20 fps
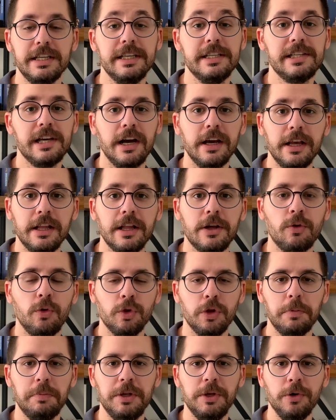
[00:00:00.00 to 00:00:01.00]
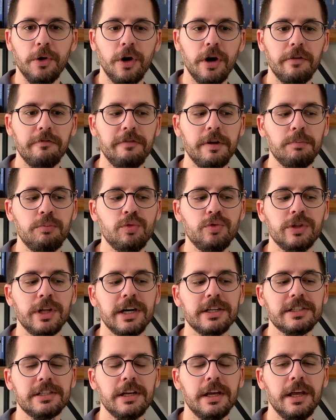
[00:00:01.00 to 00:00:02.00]
hikayeler olabiliyor. Ve
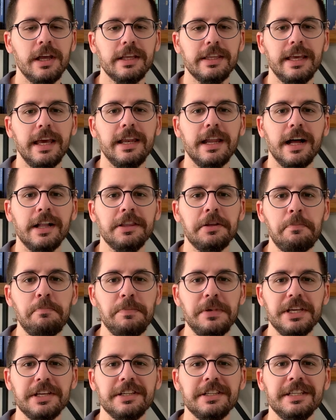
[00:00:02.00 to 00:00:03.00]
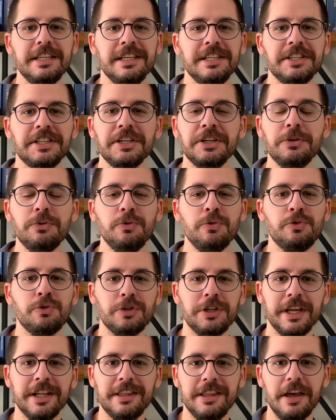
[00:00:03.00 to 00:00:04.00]
bunlar genelde 1, 2,
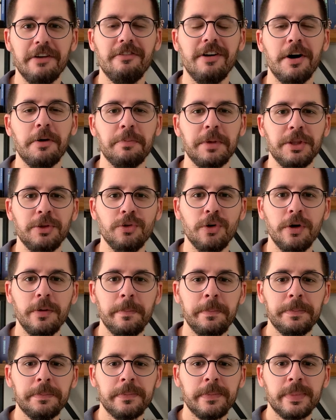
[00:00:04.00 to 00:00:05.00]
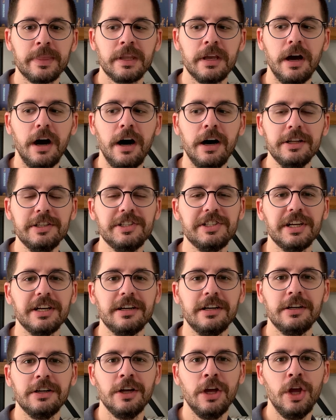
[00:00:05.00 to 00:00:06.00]
3 diye devam ediyor.
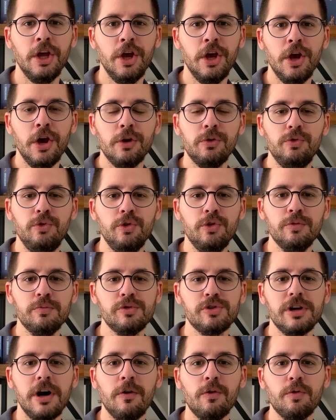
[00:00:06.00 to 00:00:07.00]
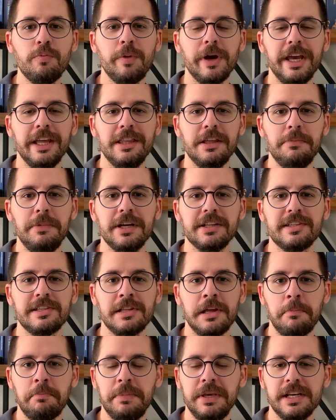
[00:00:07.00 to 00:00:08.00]
Ancak Günümüz Avrupa
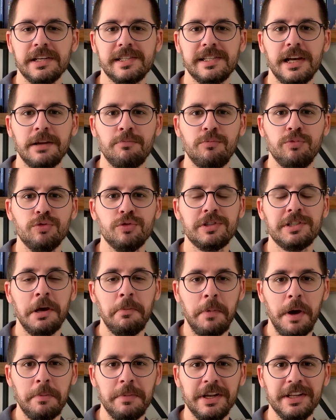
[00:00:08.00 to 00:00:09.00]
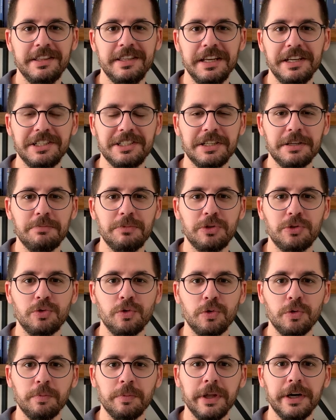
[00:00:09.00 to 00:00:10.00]
edebiyatından bir yazar bunu tamamıyla değiştirmiş
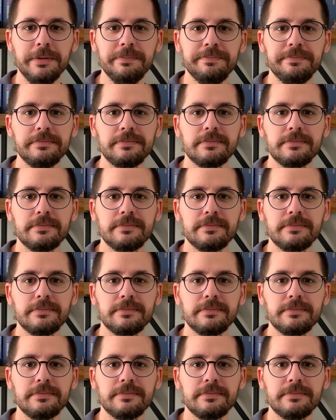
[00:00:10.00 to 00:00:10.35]
durumda.